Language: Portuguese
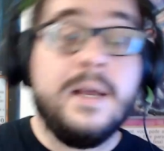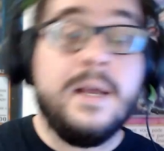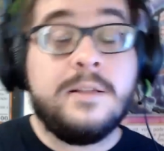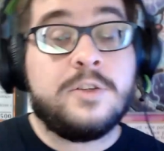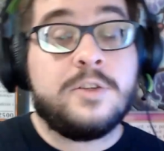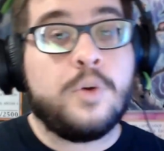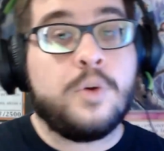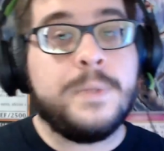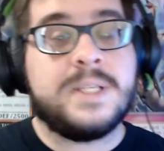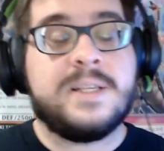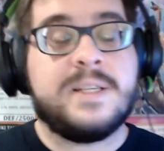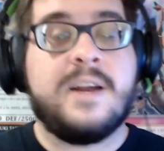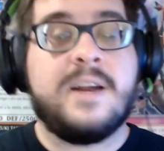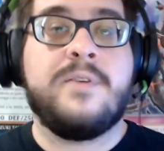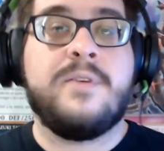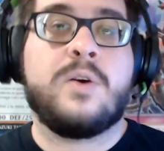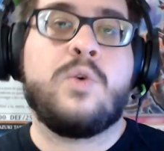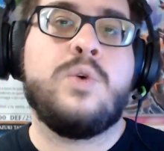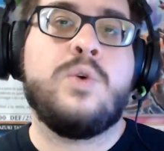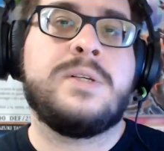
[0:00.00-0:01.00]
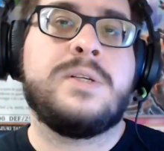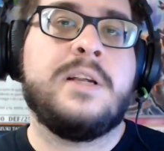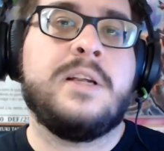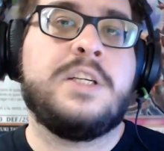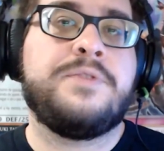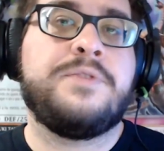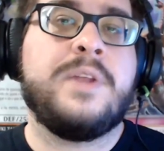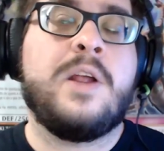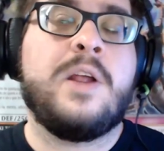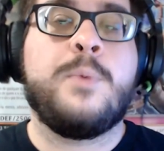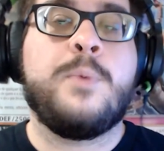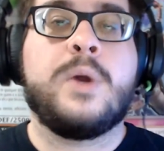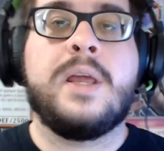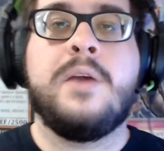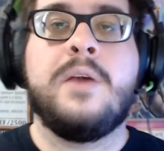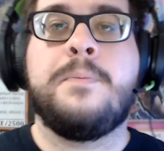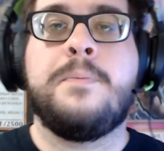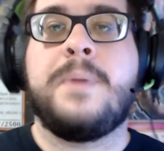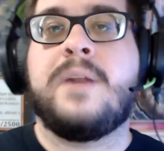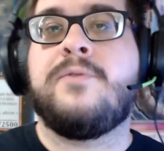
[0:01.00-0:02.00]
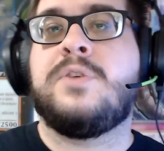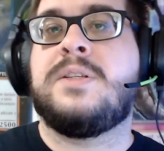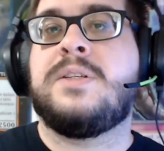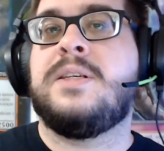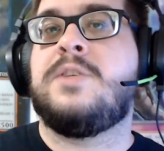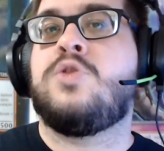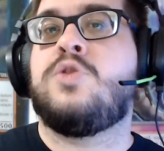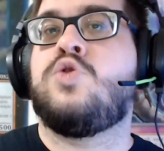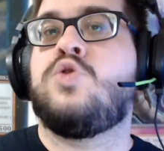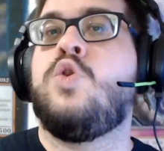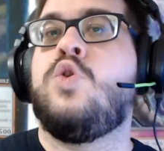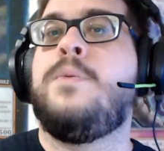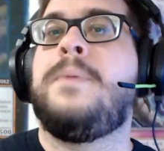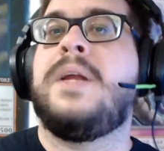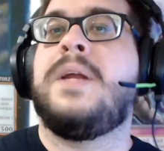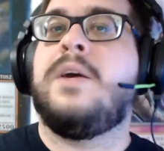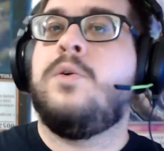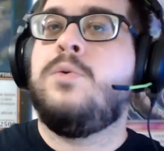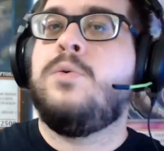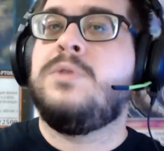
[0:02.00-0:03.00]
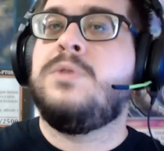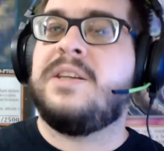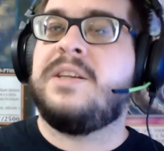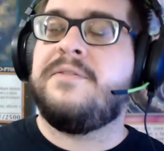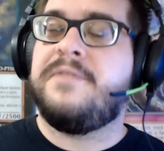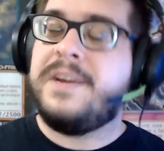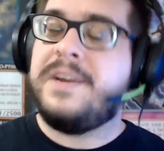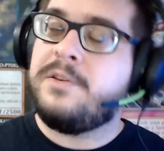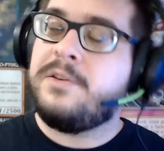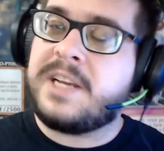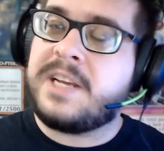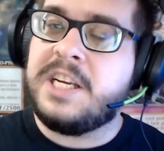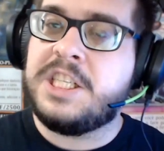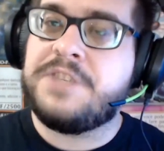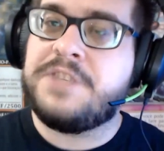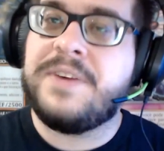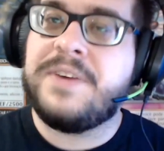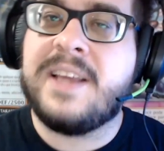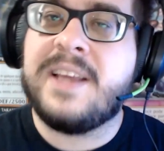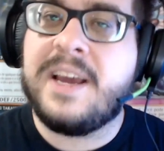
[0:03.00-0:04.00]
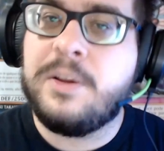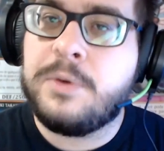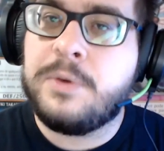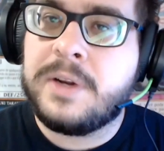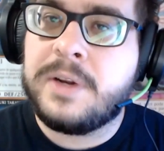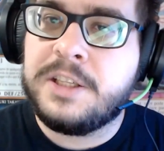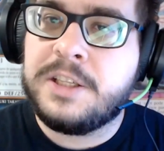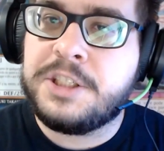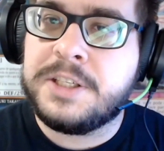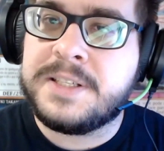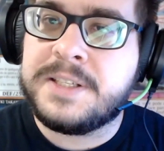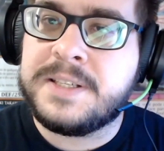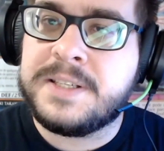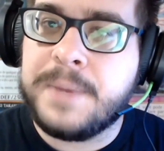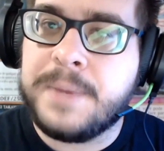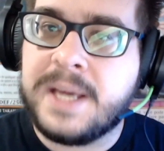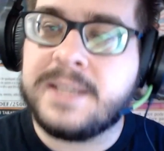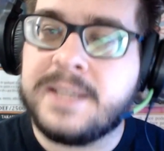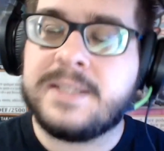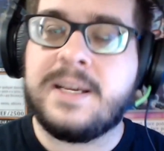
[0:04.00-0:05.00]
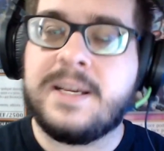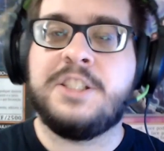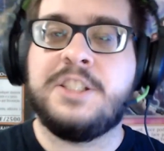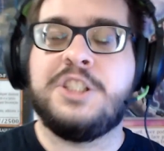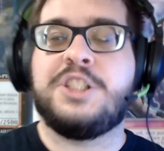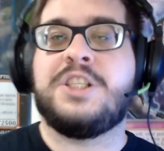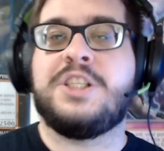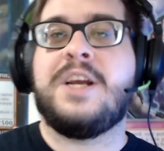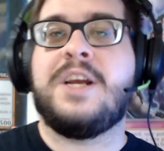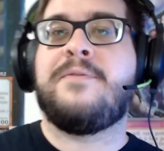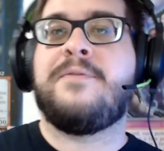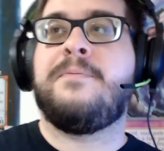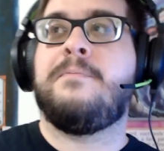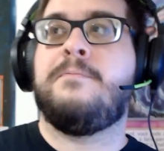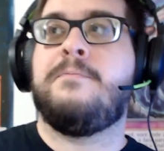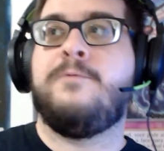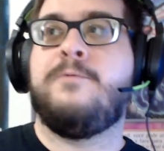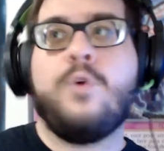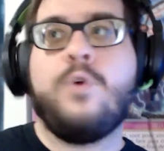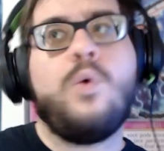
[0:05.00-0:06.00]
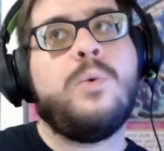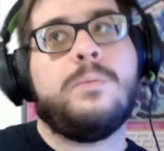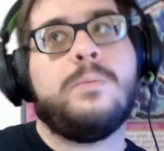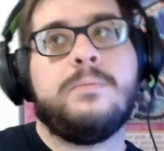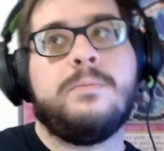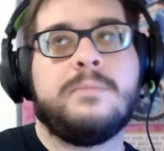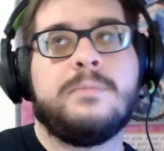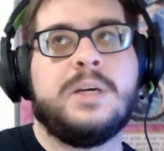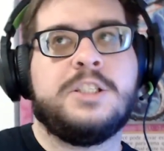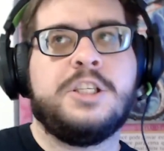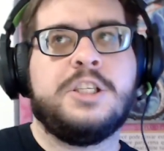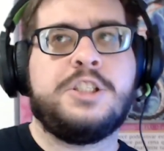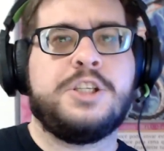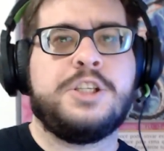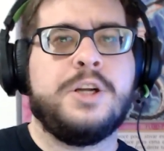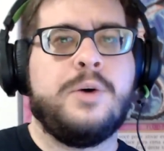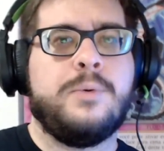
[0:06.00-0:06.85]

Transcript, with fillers: Antes de começar, gostaria de falar um pouquinho para vocês sobre os eventos que a gente vai ter aí durante esse mês. A gente já vou. A gente não.